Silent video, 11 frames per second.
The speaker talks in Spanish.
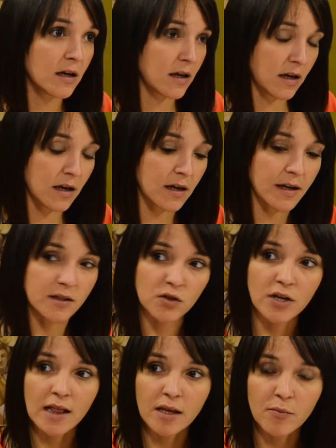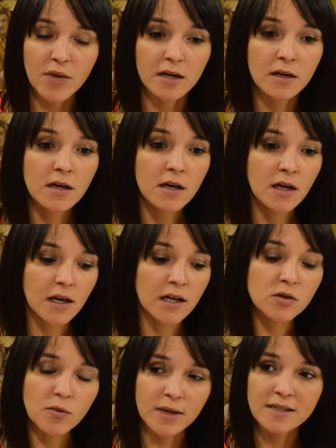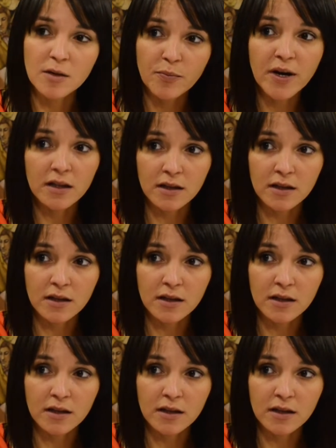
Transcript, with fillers: eh, nacional también eso va a ser parte.